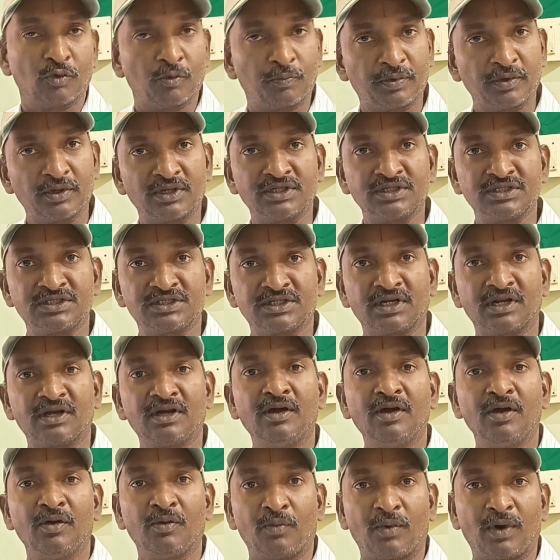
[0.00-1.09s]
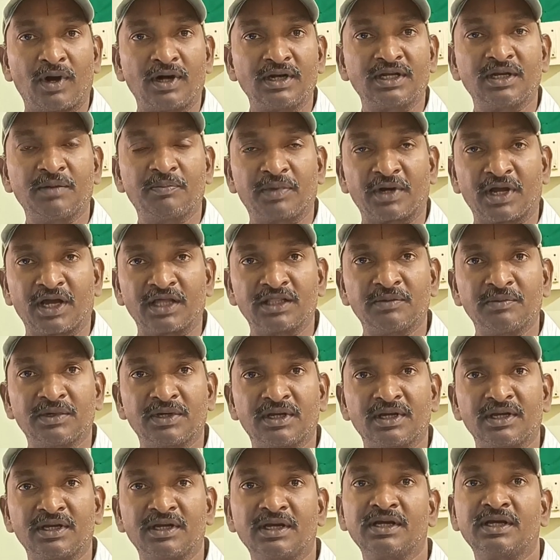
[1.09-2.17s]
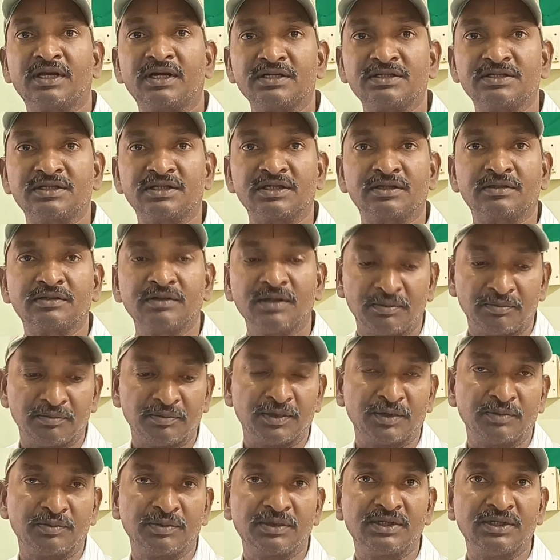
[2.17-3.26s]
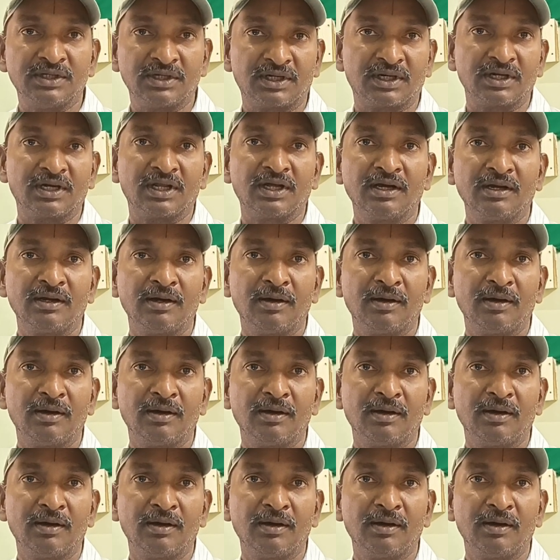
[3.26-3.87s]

ఉపయోగించిన వాటికి ప్రాథమికంగా ఇక్కడ ఇక్కడ